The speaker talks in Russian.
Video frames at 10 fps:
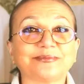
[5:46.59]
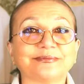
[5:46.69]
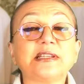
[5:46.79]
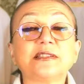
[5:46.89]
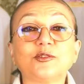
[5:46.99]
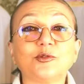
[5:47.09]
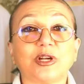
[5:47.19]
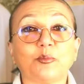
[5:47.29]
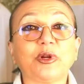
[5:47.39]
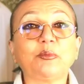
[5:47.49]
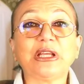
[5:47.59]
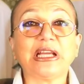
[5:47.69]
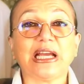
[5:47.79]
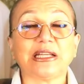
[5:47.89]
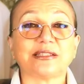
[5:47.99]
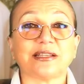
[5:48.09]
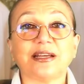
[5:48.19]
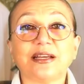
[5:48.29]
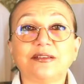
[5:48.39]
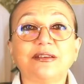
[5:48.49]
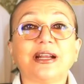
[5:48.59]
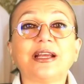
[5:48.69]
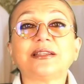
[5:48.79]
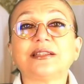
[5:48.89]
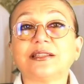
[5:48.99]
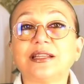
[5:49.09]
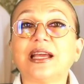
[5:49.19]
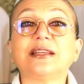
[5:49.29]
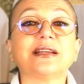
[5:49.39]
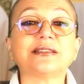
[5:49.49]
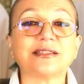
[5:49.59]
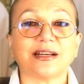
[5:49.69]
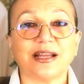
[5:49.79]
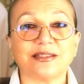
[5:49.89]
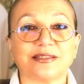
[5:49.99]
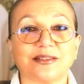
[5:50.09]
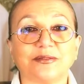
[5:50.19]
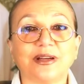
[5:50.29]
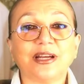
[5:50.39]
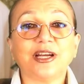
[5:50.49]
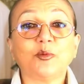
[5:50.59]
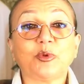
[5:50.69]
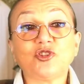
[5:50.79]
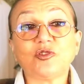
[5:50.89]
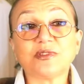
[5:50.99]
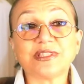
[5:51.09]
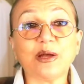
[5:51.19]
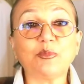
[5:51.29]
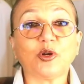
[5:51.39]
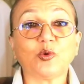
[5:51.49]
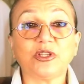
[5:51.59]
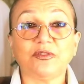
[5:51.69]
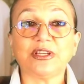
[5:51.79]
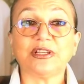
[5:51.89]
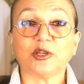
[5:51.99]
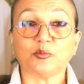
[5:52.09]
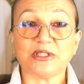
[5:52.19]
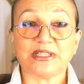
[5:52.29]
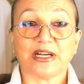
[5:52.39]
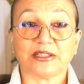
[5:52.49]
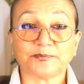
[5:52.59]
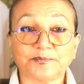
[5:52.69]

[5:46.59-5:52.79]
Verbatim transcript: цензура применяется, вероятно, для иностранцев – причем в самых удивительных местах.